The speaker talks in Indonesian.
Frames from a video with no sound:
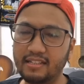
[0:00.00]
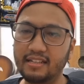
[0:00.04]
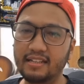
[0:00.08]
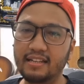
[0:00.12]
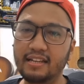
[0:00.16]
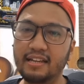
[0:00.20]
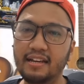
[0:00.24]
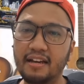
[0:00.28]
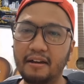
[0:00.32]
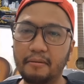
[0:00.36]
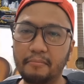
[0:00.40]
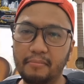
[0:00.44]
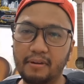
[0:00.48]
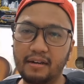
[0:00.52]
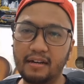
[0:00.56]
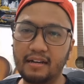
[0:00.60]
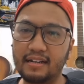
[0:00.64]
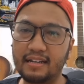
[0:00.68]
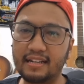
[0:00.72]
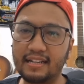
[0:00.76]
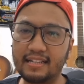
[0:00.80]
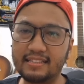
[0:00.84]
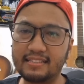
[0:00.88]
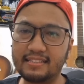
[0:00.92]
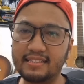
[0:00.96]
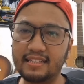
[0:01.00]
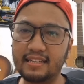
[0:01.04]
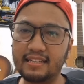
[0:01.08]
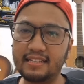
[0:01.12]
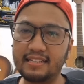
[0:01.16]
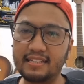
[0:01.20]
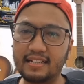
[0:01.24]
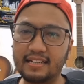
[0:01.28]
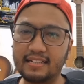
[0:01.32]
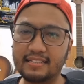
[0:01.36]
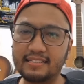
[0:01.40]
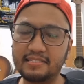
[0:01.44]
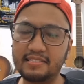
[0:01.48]
Jadi mengkritik
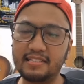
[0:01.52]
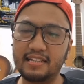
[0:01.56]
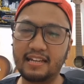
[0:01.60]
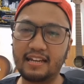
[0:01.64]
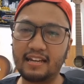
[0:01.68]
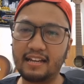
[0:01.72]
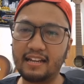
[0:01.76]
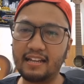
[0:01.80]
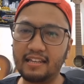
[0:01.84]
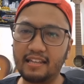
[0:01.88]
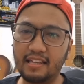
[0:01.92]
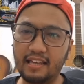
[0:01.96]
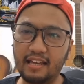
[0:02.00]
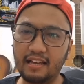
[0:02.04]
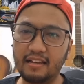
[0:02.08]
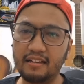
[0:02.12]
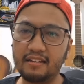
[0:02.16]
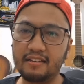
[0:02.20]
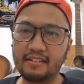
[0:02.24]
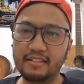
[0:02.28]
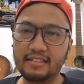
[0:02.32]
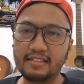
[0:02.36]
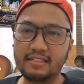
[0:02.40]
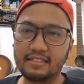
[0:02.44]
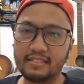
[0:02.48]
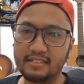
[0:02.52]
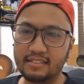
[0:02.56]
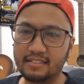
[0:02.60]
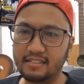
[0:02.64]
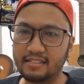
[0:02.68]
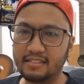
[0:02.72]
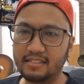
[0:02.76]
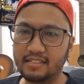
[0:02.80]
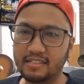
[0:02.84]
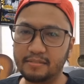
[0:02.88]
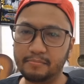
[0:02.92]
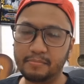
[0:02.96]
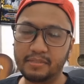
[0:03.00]
dengan cara yang
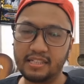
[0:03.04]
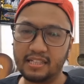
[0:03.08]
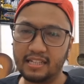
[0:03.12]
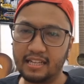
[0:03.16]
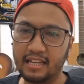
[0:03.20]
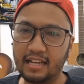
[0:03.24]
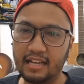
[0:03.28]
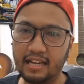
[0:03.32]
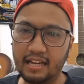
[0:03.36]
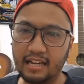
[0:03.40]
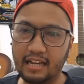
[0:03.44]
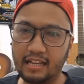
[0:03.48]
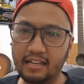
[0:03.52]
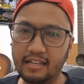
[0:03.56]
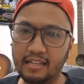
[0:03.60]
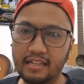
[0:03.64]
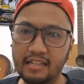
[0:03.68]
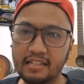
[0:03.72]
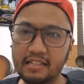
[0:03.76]
e, menyenangkan.